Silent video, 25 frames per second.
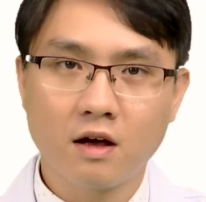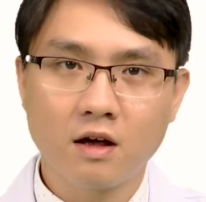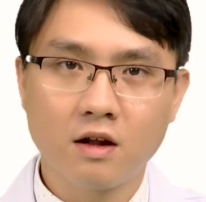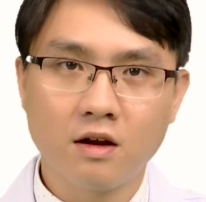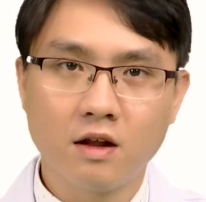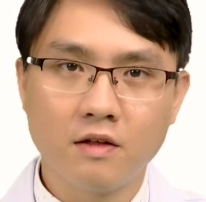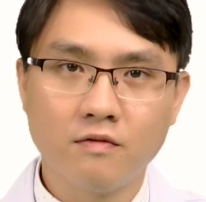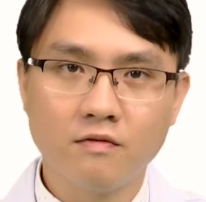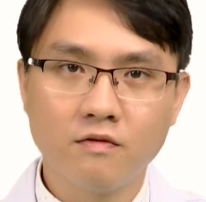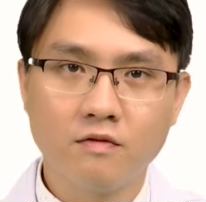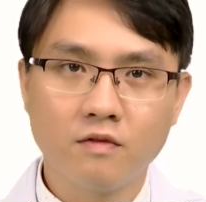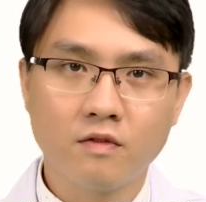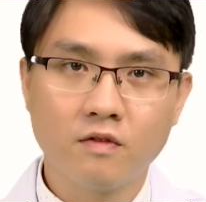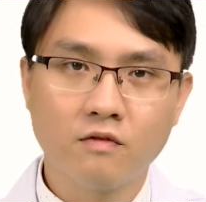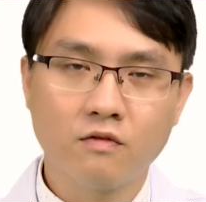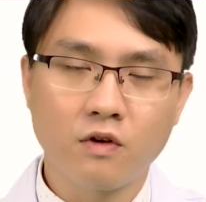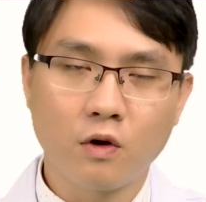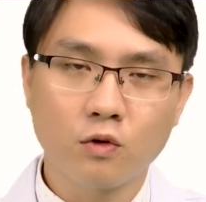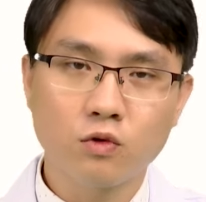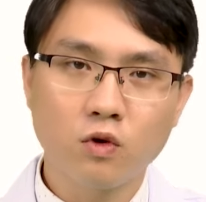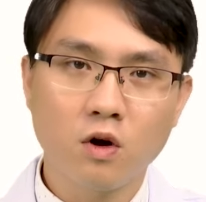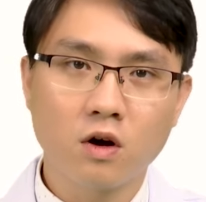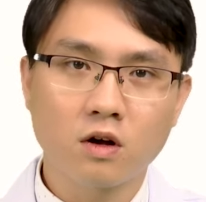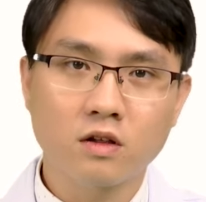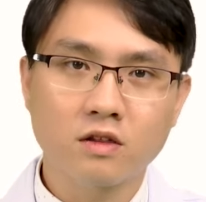lĩnh
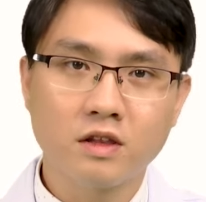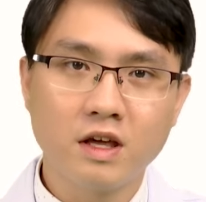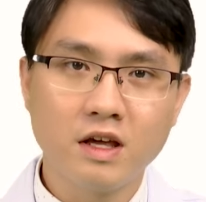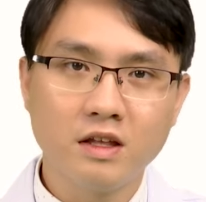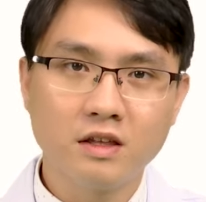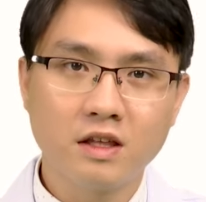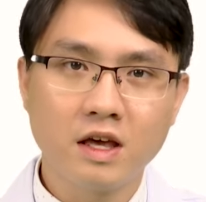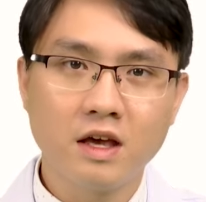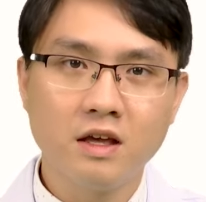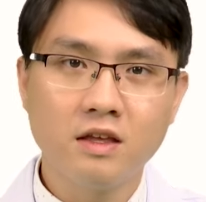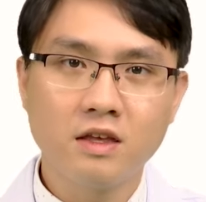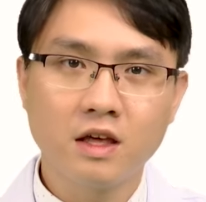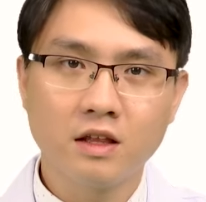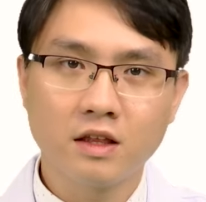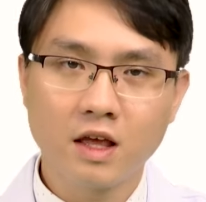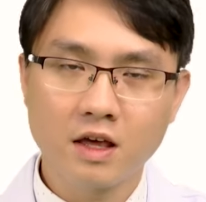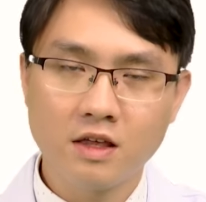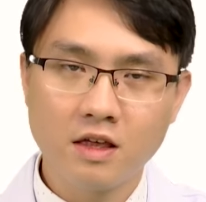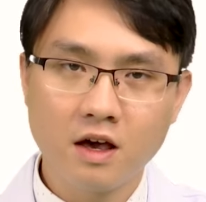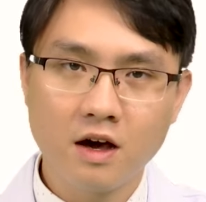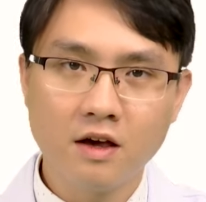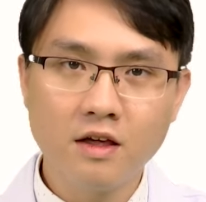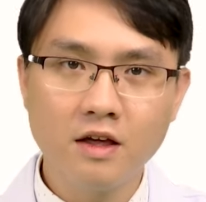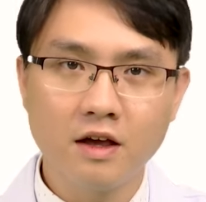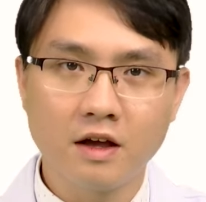phẫu thuật tiên tiến trên thế
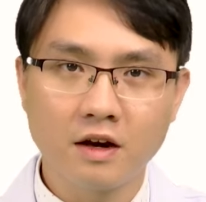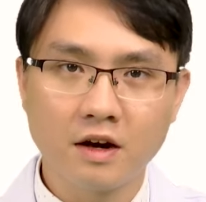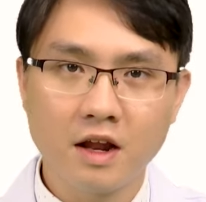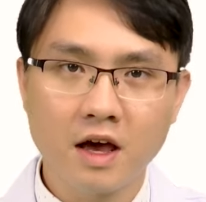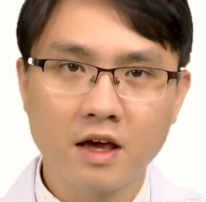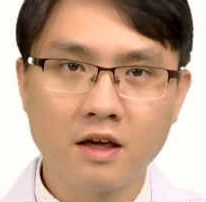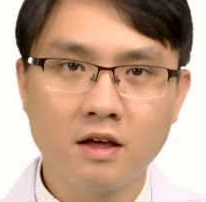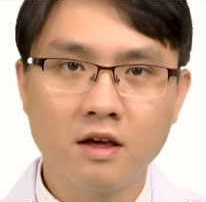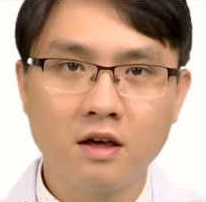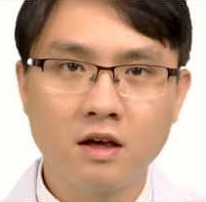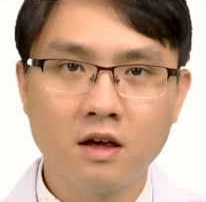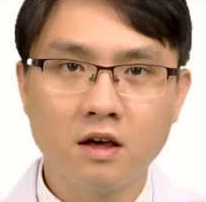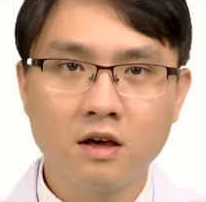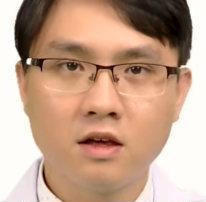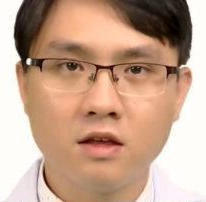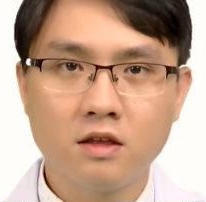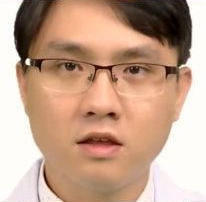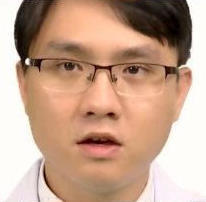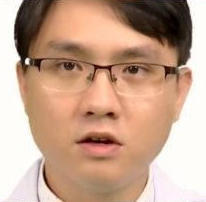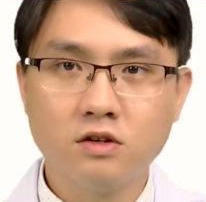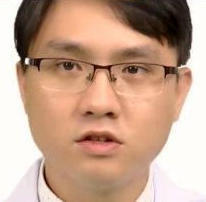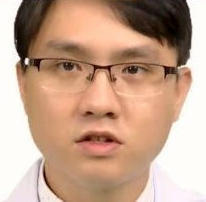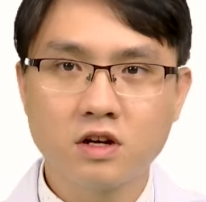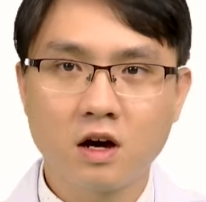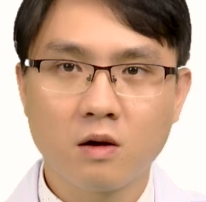giới hiện nay,
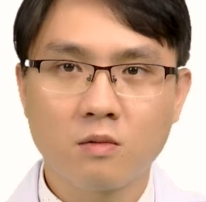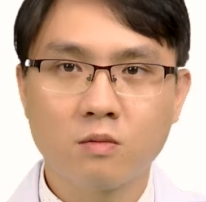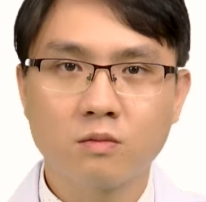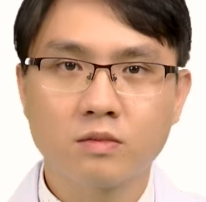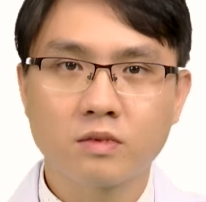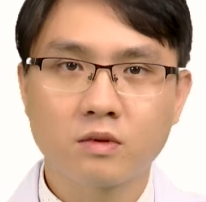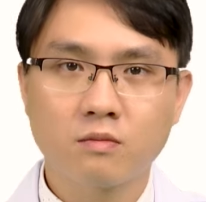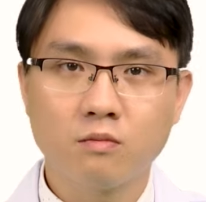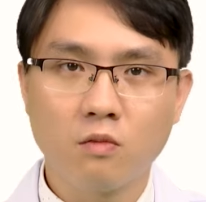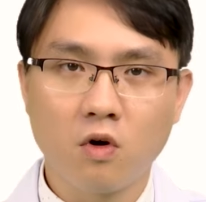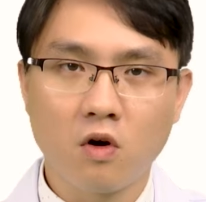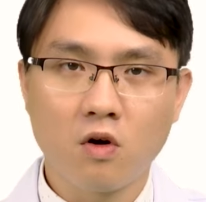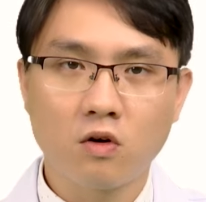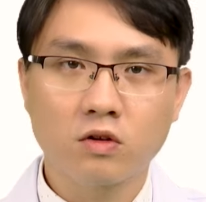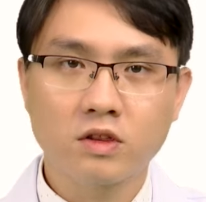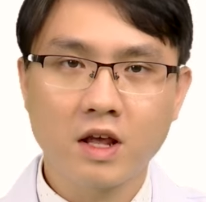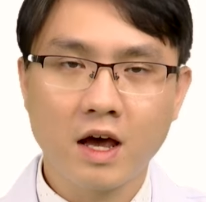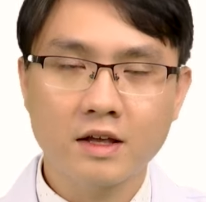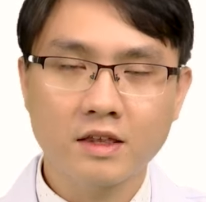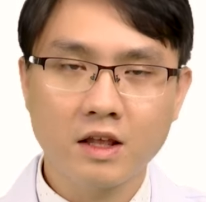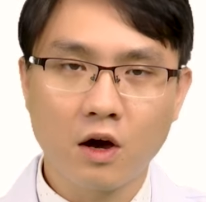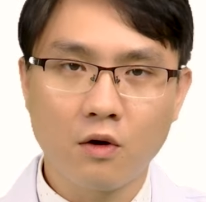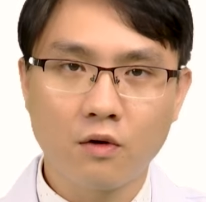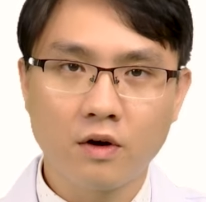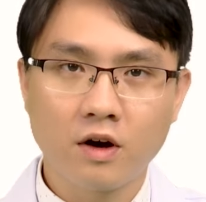như trong mổ
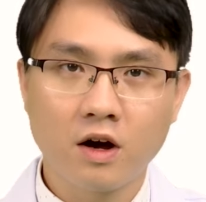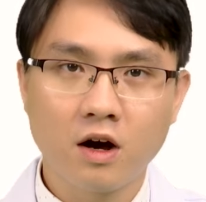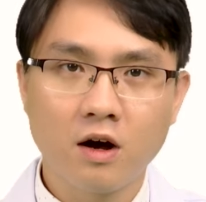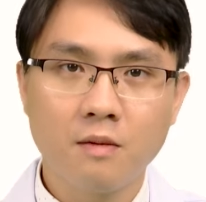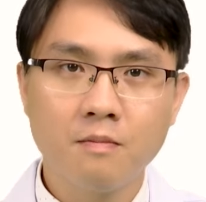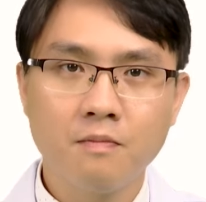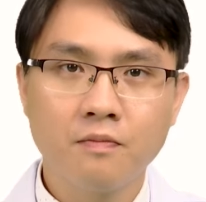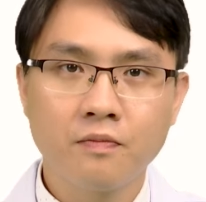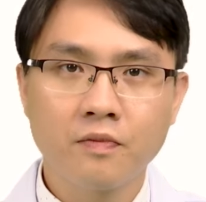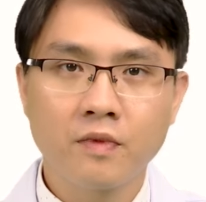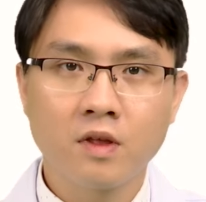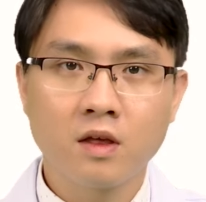tái tạo khớp,